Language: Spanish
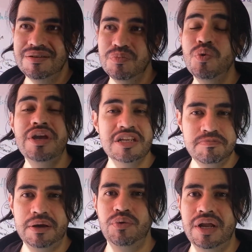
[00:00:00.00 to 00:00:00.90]
muy
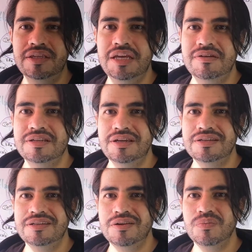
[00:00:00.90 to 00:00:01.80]
especulativas, es
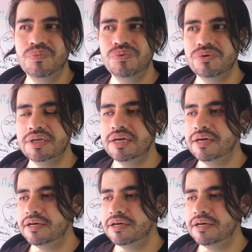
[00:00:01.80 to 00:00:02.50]
decir, muy